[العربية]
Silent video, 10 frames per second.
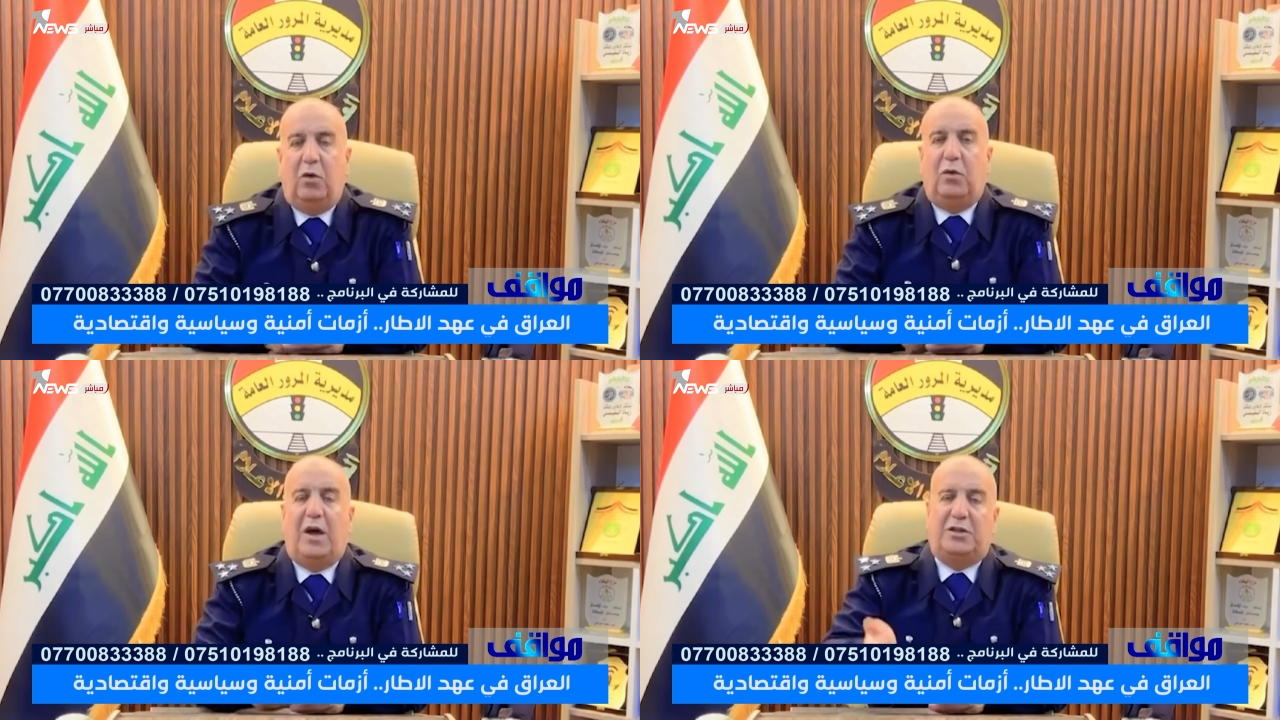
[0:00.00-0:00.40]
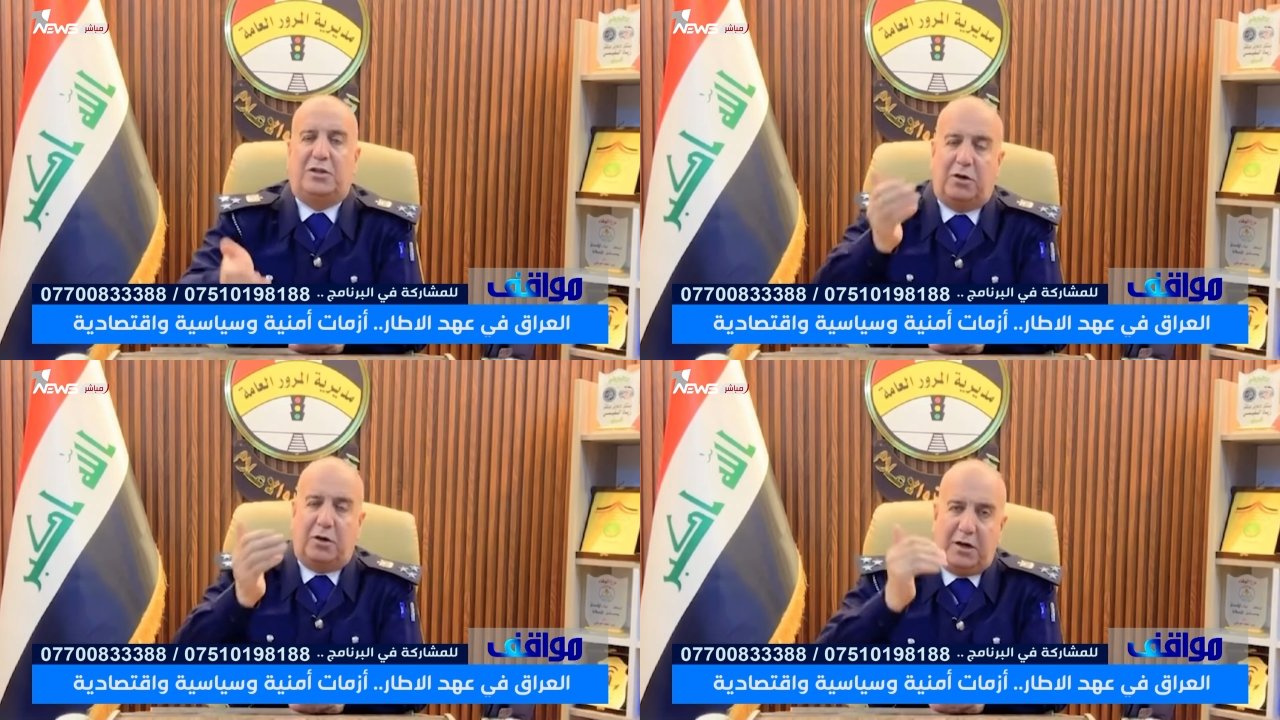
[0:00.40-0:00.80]

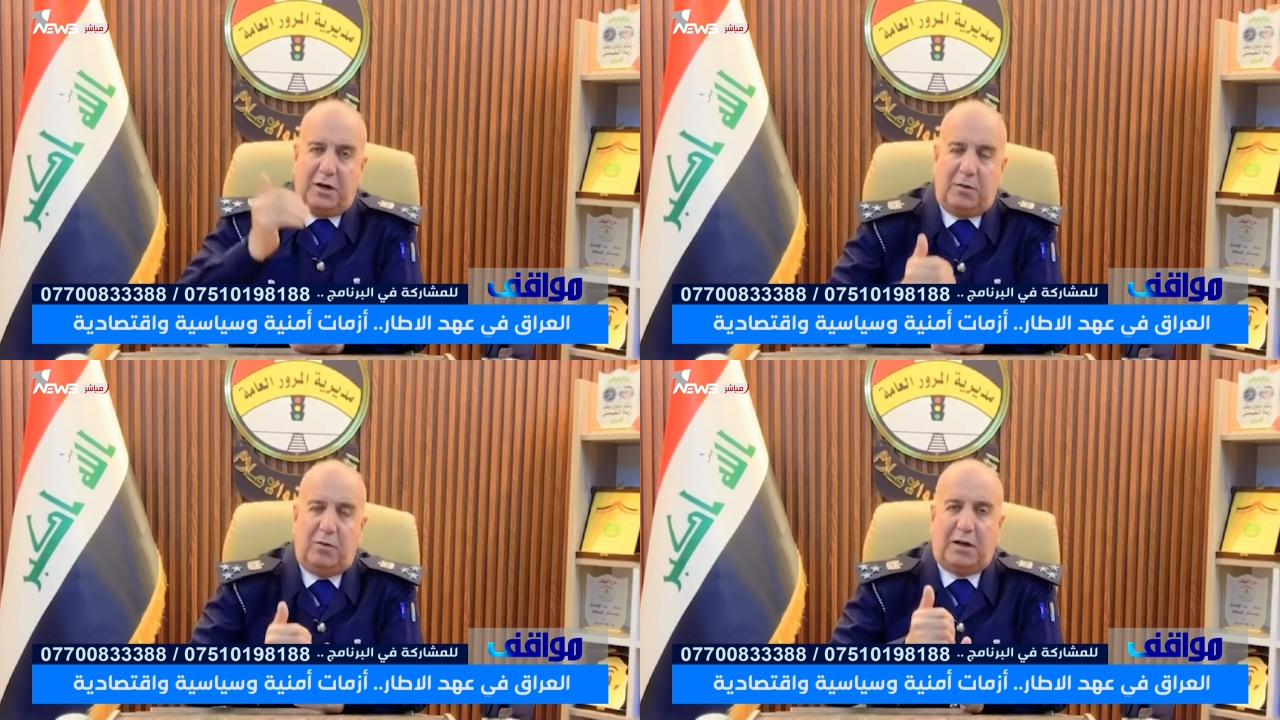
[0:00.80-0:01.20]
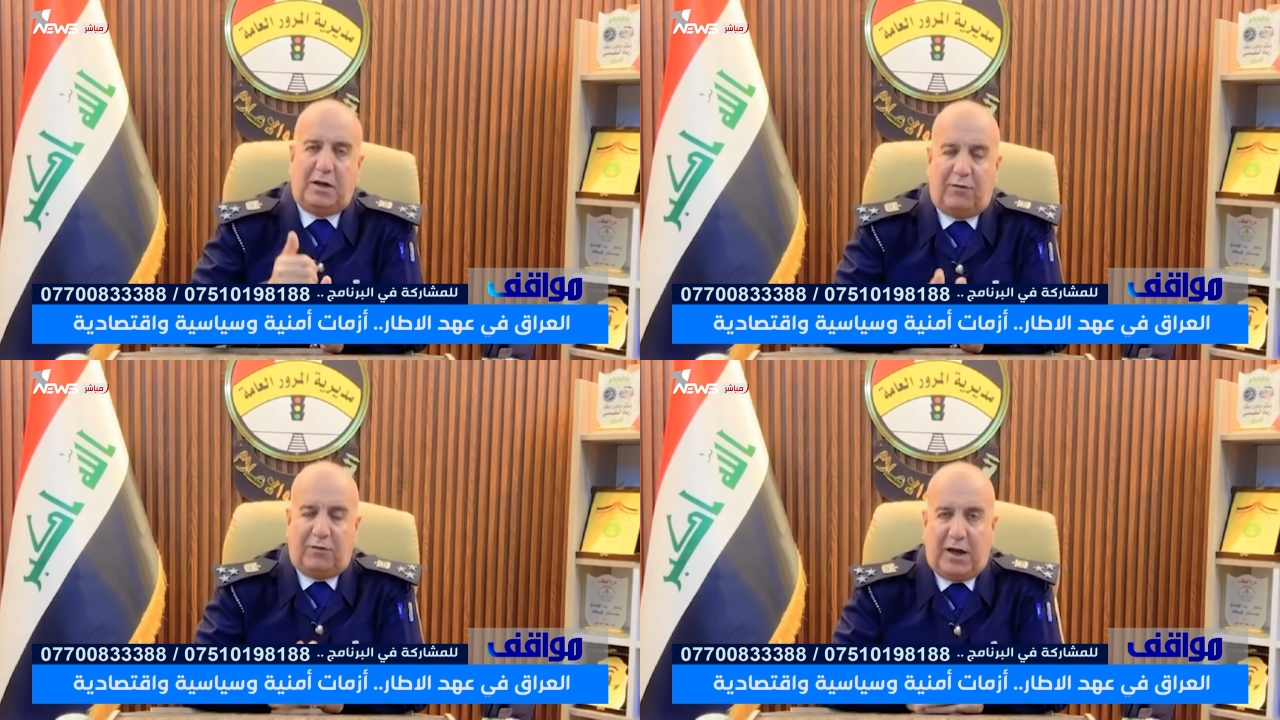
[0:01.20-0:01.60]
وناشدونا من
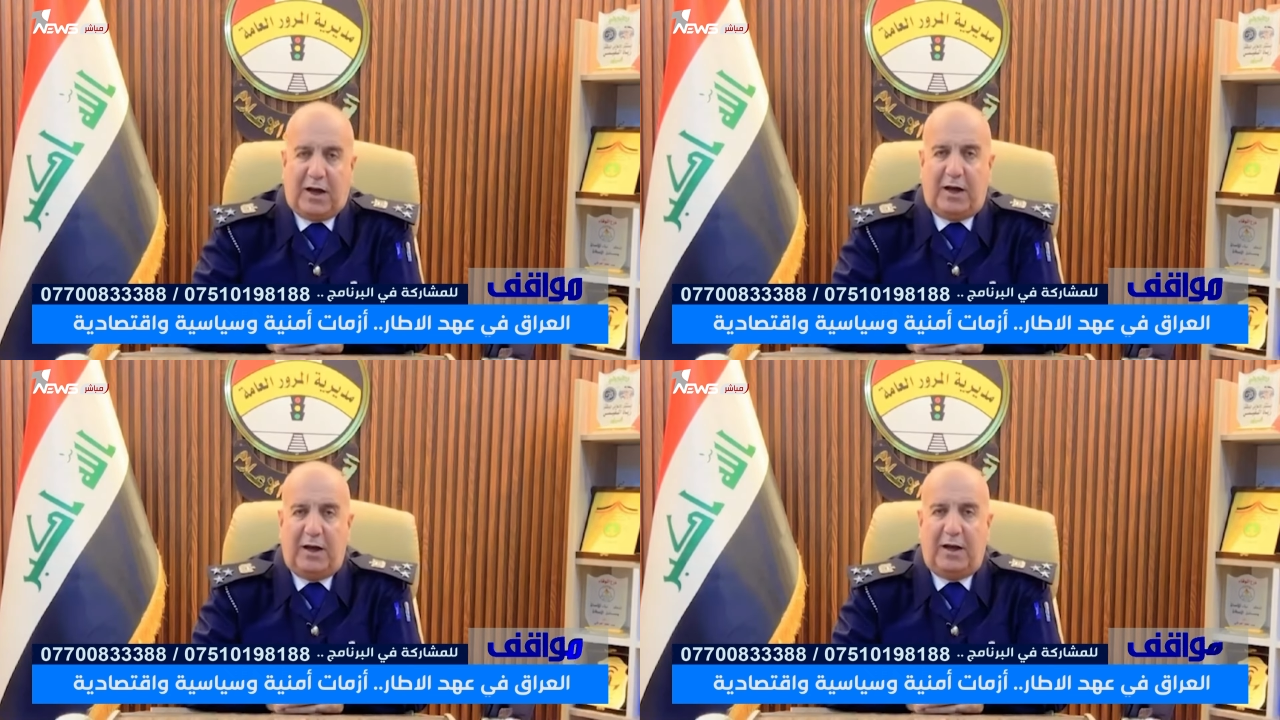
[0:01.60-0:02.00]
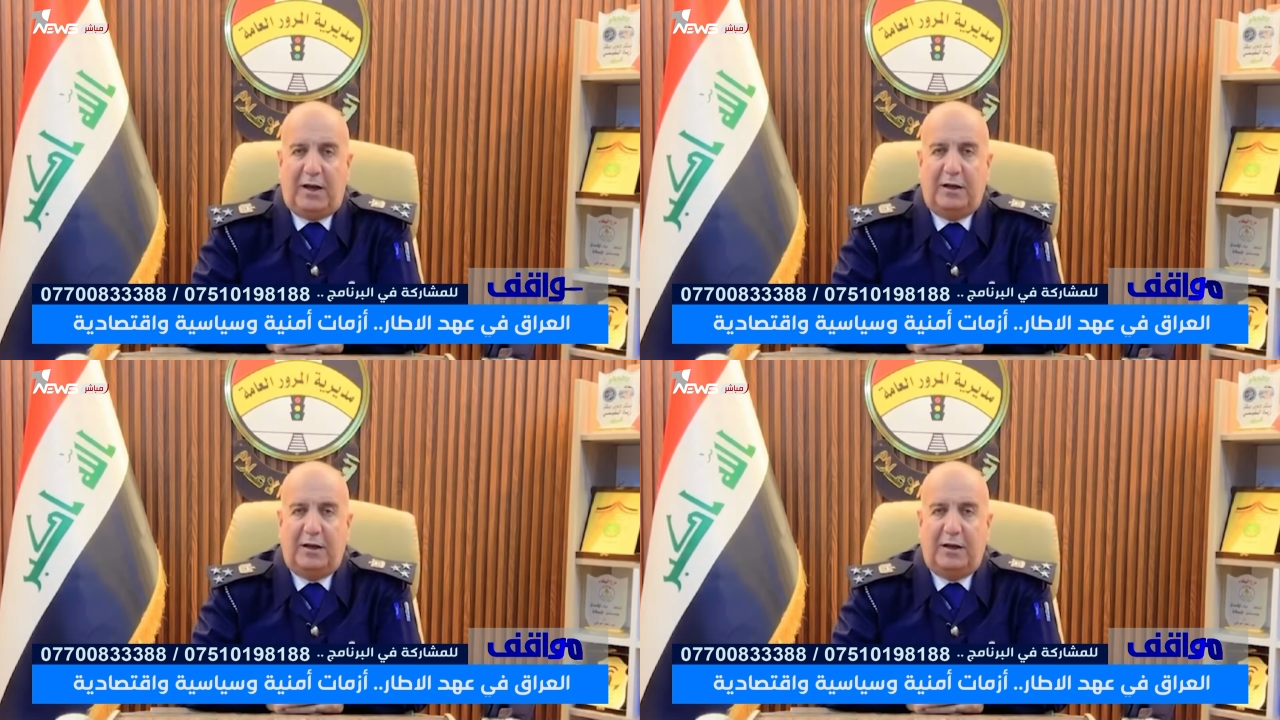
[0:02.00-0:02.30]
وقفناها